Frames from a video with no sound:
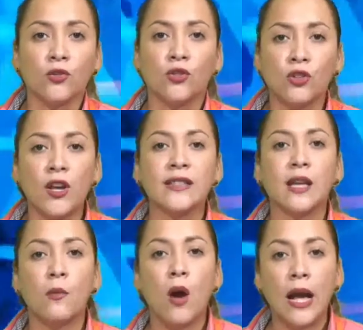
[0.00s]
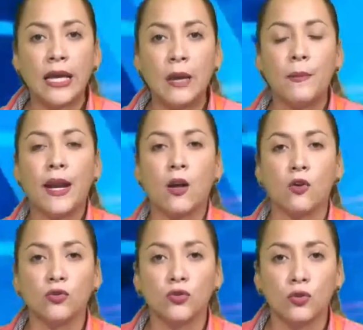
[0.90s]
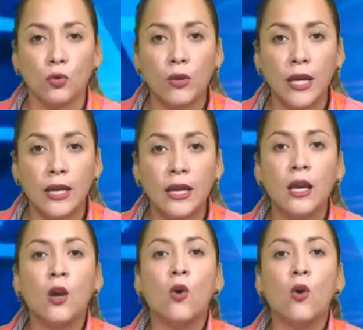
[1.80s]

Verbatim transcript: Nosotros estamos aquí para construir